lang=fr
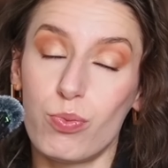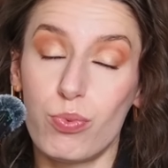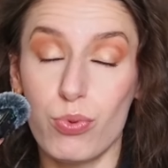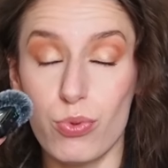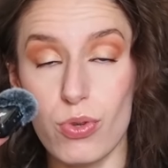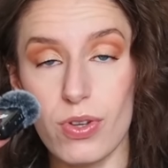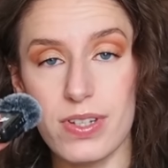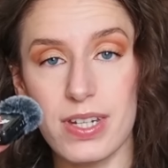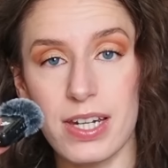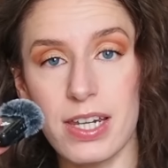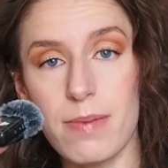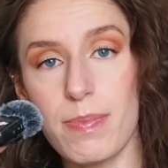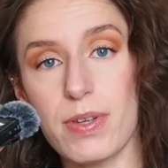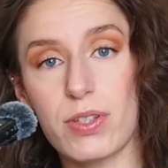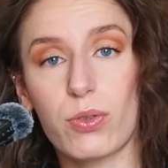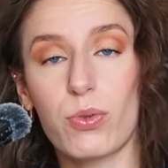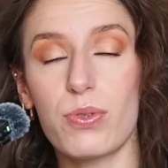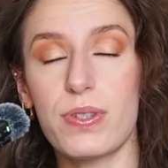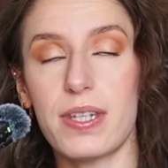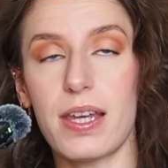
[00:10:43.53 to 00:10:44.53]
plusieurs années
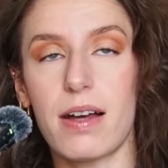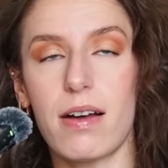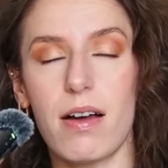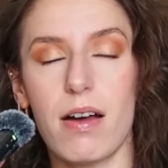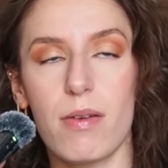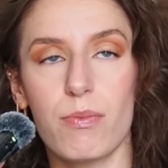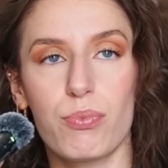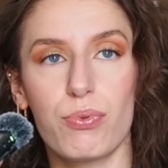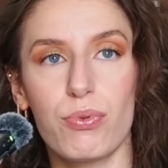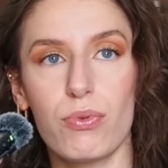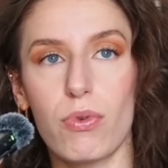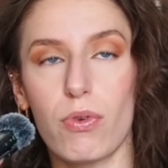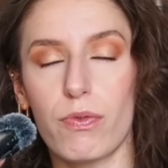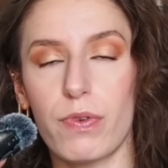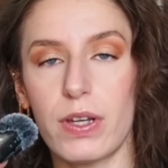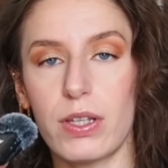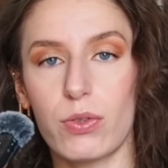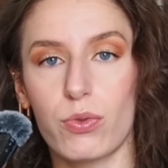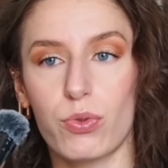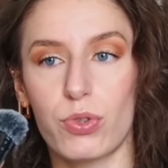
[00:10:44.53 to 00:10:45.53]
parce que c'est un, pull en
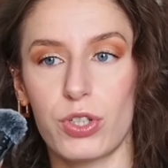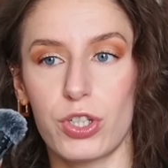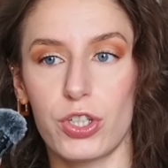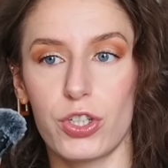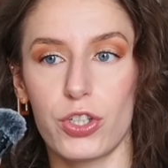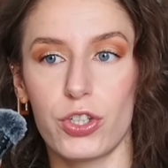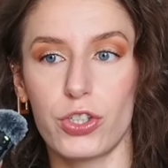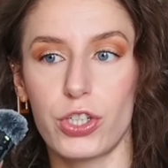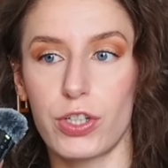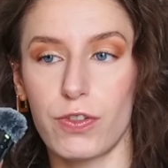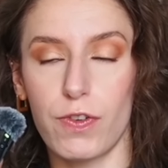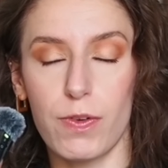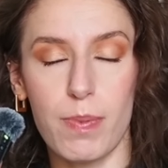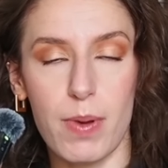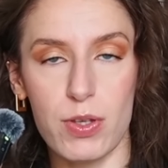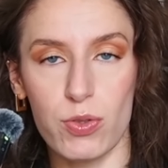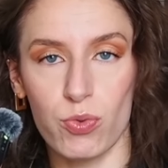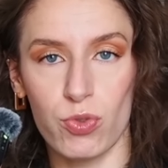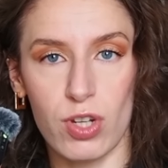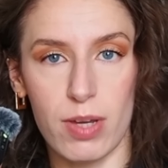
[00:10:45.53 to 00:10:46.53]
fait qui, qui fait
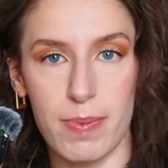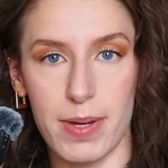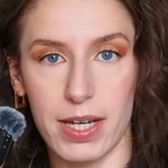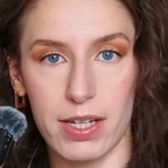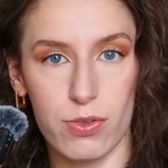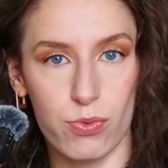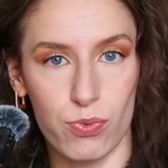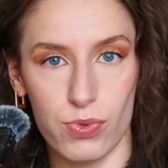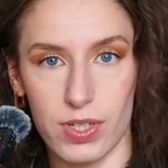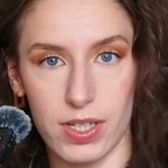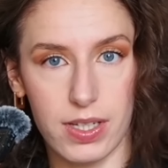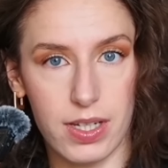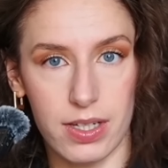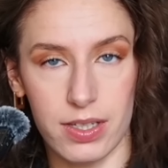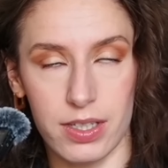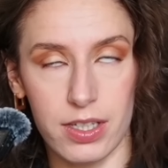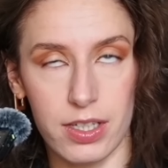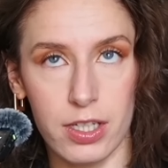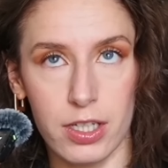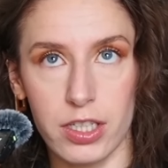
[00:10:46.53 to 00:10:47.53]
pas son apparition cette
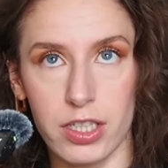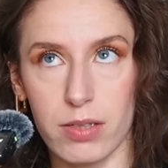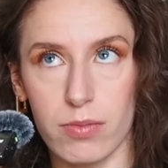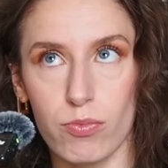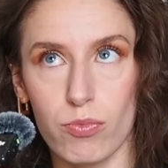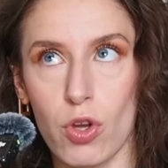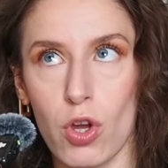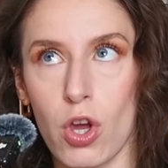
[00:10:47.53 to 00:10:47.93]
année, qui,